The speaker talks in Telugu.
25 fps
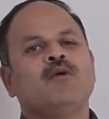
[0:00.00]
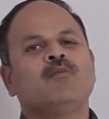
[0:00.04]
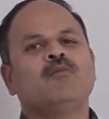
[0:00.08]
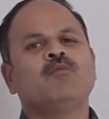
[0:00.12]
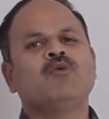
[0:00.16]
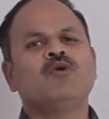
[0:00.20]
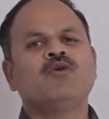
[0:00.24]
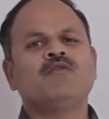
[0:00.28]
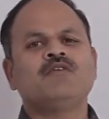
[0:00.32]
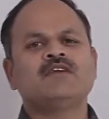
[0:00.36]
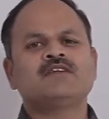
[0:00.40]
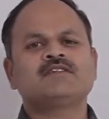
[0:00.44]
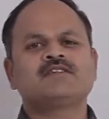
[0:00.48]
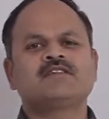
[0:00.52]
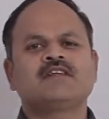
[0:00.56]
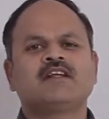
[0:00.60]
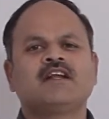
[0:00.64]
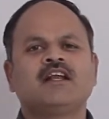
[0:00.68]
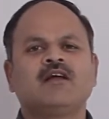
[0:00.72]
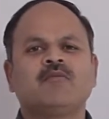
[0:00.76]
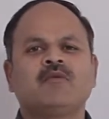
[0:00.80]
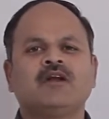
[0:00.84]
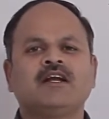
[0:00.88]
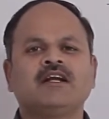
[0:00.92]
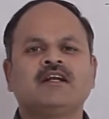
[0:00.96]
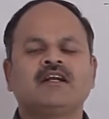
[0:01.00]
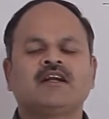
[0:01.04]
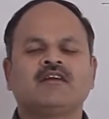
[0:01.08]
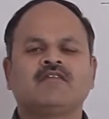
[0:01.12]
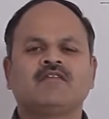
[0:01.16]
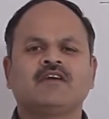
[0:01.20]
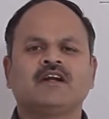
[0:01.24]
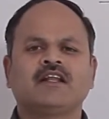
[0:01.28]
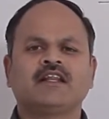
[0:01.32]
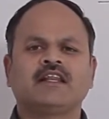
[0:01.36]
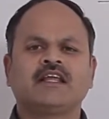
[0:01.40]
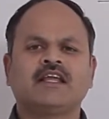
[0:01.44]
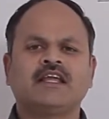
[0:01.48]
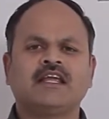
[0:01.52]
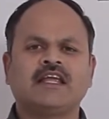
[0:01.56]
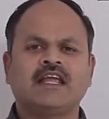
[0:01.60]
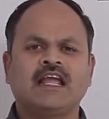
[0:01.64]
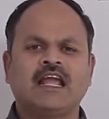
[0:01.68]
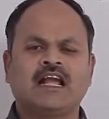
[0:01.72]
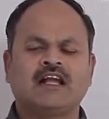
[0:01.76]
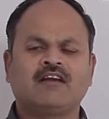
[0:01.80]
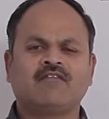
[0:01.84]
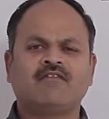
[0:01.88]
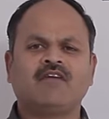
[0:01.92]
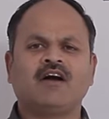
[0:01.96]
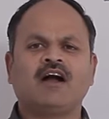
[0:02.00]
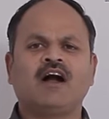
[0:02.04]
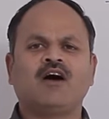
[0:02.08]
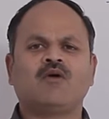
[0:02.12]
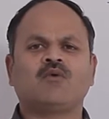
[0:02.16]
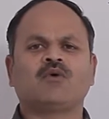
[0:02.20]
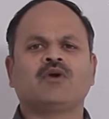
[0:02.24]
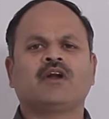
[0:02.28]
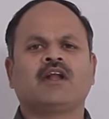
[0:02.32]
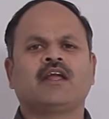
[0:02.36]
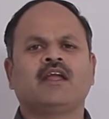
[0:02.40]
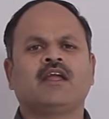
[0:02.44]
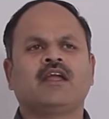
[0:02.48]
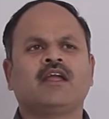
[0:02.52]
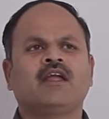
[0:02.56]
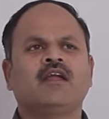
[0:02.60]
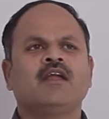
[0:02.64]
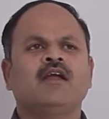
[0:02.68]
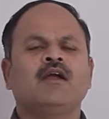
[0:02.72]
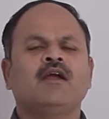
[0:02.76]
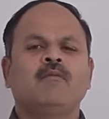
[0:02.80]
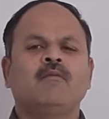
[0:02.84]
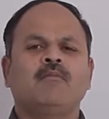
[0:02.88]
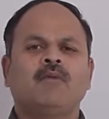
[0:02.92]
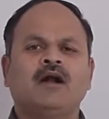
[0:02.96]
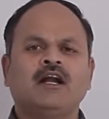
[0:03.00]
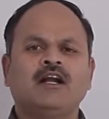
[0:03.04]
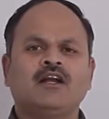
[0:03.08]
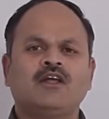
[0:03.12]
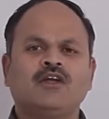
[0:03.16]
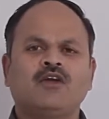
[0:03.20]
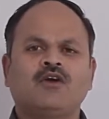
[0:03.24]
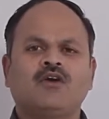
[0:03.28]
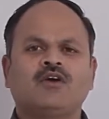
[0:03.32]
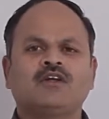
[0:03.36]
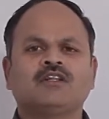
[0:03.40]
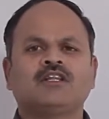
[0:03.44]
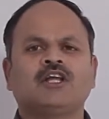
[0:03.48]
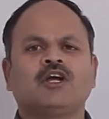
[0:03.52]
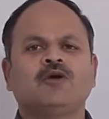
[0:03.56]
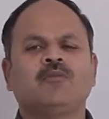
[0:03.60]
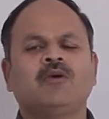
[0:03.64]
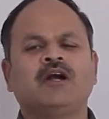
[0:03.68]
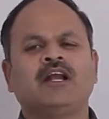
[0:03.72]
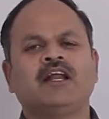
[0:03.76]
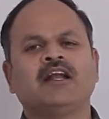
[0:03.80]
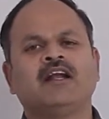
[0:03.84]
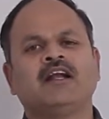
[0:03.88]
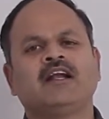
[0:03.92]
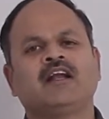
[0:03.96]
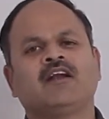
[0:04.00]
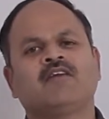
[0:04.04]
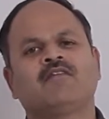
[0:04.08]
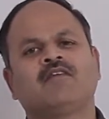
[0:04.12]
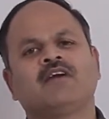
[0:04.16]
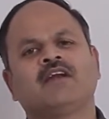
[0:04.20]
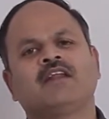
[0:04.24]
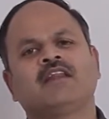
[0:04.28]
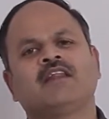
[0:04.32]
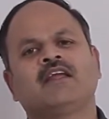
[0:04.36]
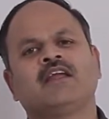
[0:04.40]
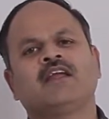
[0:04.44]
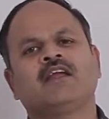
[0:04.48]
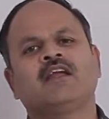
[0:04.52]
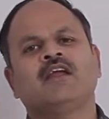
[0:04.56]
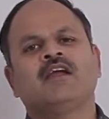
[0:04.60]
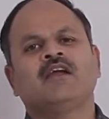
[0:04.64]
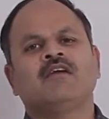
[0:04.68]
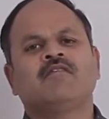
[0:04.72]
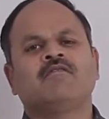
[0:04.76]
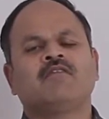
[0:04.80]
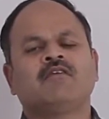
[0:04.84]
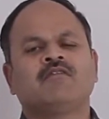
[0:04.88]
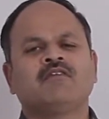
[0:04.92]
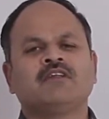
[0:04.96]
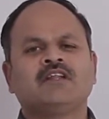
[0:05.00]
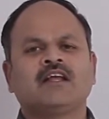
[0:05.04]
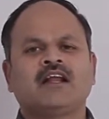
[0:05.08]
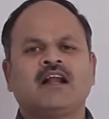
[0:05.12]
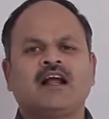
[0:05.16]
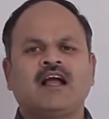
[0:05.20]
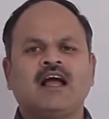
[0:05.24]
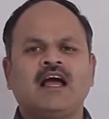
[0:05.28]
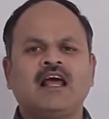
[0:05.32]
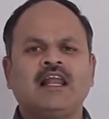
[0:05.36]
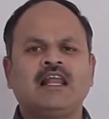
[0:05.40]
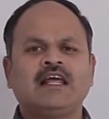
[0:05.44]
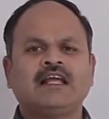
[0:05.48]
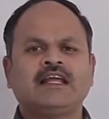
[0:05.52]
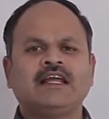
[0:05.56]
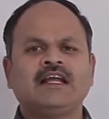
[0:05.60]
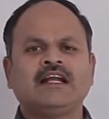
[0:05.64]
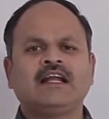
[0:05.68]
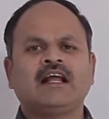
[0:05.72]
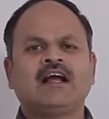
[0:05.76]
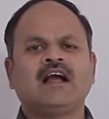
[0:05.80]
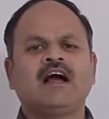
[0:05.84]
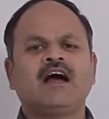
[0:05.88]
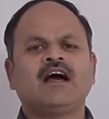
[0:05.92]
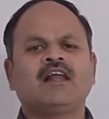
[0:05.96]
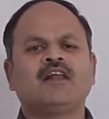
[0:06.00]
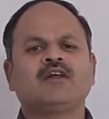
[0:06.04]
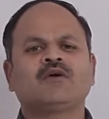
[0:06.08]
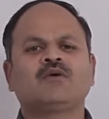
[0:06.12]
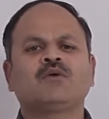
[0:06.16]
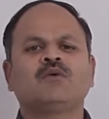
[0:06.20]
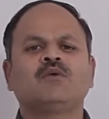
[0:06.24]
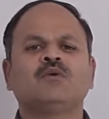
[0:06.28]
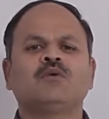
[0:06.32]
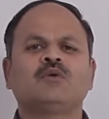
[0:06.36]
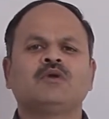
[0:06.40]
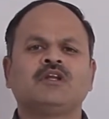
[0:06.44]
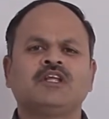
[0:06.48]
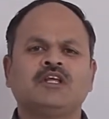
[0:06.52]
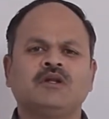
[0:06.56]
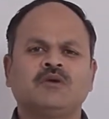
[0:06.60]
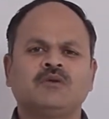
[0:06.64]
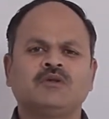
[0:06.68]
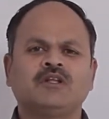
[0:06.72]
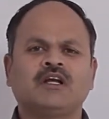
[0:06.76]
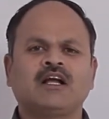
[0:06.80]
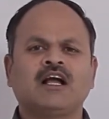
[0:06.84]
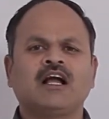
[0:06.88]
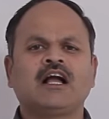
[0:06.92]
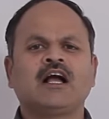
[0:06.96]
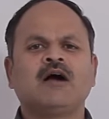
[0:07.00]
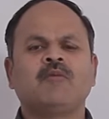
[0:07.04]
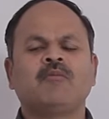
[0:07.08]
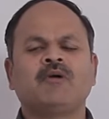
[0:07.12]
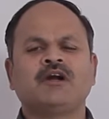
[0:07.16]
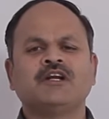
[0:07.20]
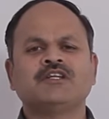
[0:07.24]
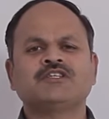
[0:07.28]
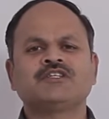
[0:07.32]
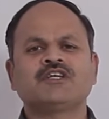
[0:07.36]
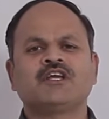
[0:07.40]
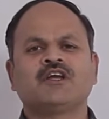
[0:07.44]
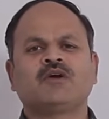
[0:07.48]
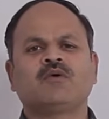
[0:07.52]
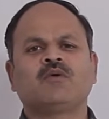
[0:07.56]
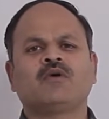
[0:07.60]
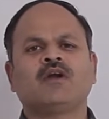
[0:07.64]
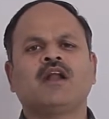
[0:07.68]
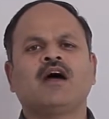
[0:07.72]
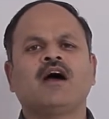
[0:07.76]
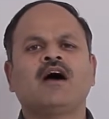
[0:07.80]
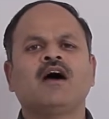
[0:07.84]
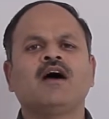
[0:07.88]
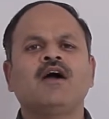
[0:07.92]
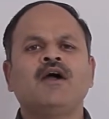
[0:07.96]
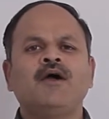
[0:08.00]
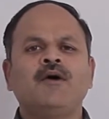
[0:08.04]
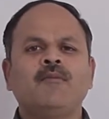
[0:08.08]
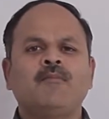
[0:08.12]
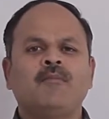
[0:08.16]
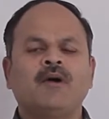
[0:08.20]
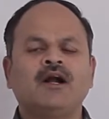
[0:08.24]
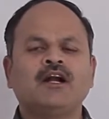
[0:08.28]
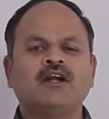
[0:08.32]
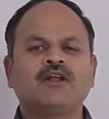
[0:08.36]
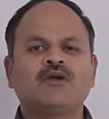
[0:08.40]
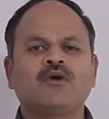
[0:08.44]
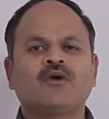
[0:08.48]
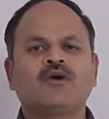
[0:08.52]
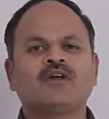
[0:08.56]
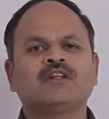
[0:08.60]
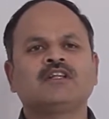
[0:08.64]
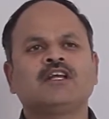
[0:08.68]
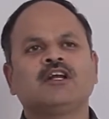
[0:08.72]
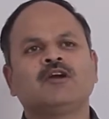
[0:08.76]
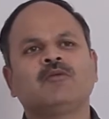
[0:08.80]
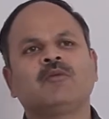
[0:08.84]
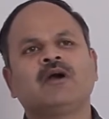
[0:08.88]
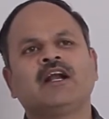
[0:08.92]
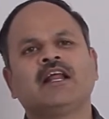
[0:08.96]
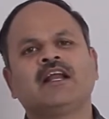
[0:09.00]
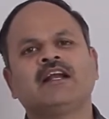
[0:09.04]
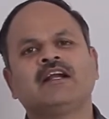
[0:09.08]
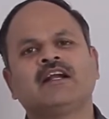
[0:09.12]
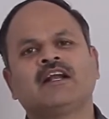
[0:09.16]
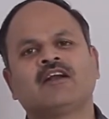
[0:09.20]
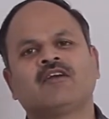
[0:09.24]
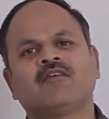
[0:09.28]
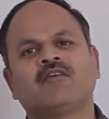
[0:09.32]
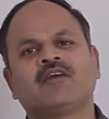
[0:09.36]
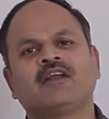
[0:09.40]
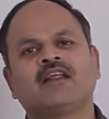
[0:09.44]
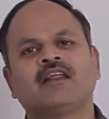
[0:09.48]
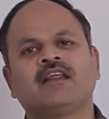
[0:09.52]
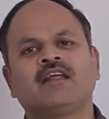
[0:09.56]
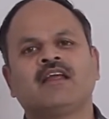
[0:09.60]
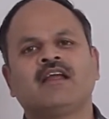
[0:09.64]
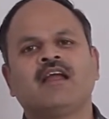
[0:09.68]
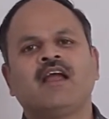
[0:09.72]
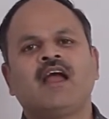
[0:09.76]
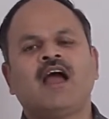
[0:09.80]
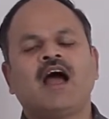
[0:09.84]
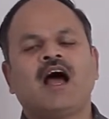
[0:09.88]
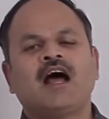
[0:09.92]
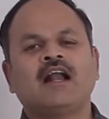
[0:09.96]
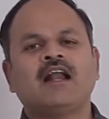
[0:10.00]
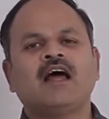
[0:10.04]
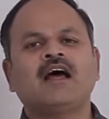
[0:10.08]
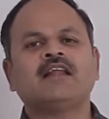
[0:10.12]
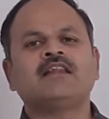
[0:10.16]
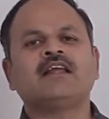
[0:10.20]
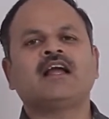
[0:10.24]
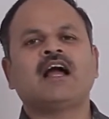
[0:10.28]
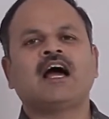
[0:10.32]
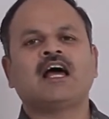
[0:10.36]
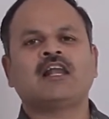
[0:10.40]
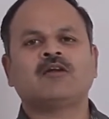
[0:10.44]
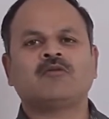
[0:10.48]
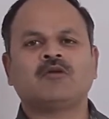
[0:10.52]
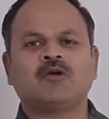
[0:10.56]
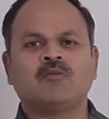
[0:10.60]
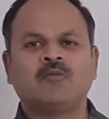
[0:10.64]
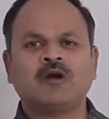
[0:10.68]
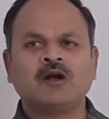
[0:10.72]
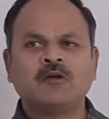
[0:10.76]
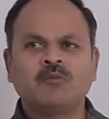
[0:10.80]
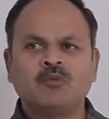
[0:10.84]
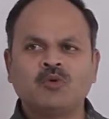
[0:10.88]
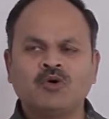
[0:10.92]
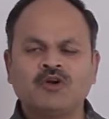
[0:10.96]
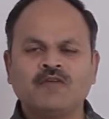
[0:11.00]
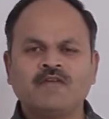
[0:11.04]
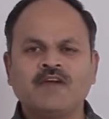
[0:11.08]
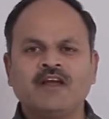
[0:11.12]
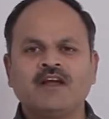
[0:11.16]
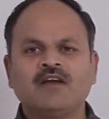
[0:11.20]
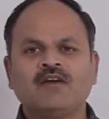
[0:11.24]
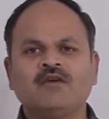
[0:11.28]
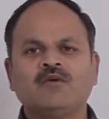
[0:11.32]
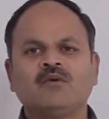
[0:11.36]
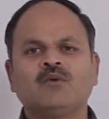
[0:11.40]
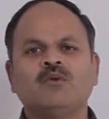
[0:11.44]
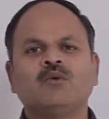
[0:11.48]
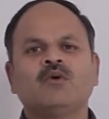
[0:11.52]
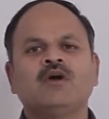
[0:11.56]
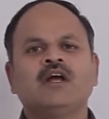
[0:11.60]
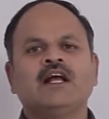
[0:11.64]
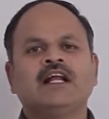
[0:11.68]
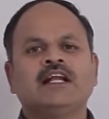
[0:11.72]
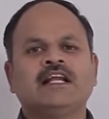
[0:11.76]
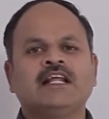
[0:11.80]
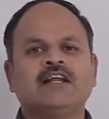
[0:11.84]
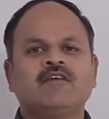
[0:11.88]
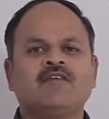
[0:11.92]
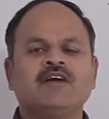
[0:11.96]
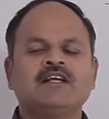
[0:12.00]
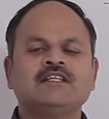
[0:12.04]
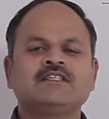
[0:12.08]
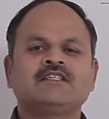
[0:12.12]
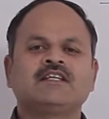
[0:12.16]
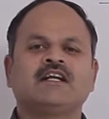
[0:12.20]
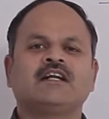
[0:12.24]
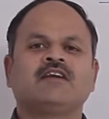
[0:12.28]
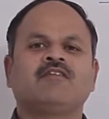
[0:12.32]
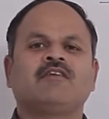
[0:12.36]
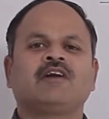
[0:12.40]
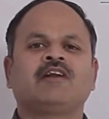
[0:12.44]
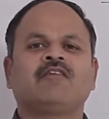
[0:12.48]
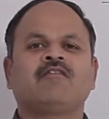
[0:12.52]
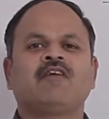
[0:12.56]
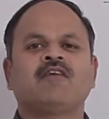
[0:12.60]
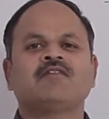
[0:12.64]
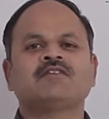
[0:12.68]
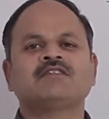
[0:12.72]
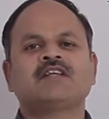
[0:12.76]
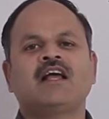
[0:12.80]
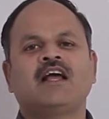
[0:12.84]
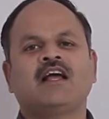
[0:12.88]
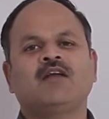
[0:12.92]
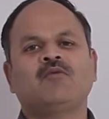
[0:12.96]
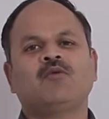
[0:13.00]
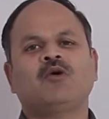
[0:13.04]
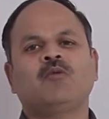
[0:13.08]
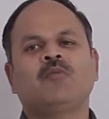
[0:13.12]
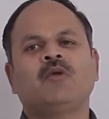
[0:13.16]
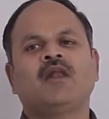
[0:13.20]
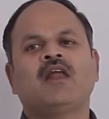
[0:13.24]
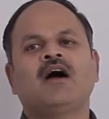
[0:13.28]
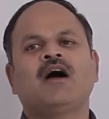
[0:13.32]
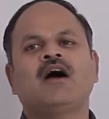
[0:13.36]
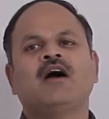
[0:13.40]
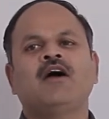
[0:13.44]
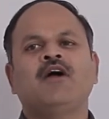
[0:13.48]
భూ విస్తీర్ణం అనేటటువంటిది ఎక్కువగా ఉండి పంట యొక్క దిగుబడి అనేటటువంటిది వివిధ రకాల కీటకాలకు నిరోధకంగా పనిచేయకుండా పంట యొక్క దిగుబడి అనేటటువంటి అనాది కాలంలో మన పూర్వీకులు నిర్వహించినటువంటి వ్యవసాయం లోపల